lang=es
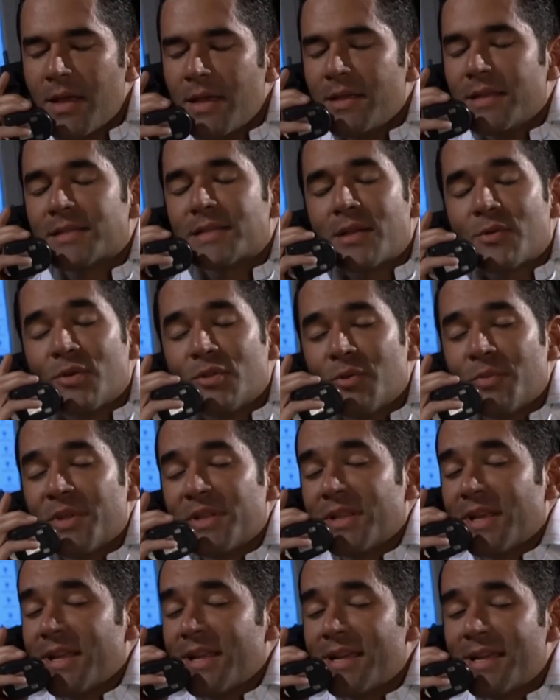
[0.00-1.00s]
Y es que cuando me
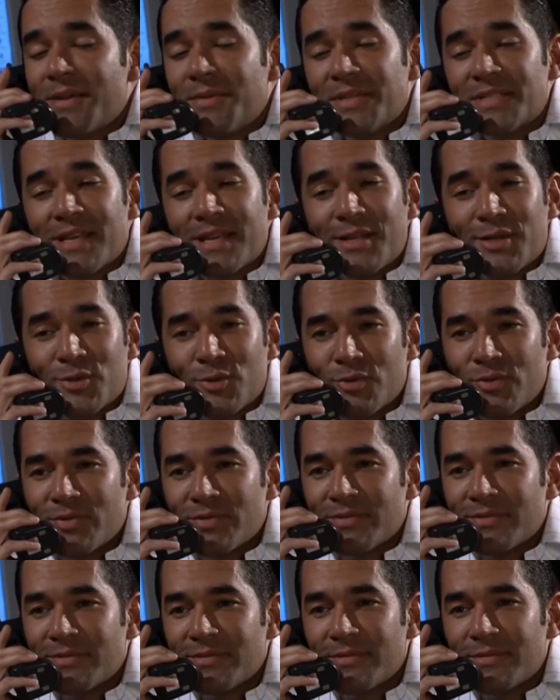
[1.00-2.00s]
enteré que ibas a ir tú,
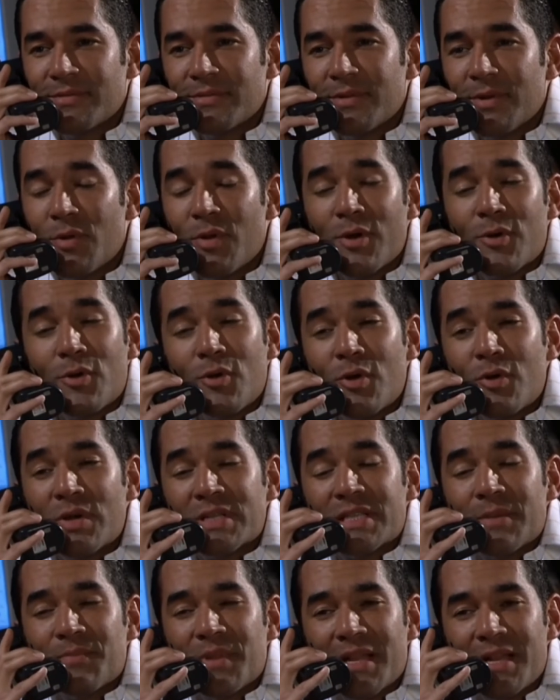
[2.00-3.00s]
luego, luego
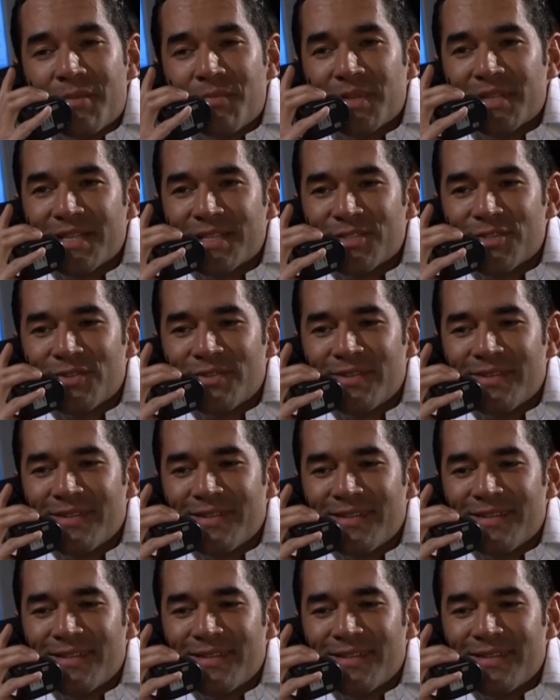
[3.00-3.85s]
acepté la invitación.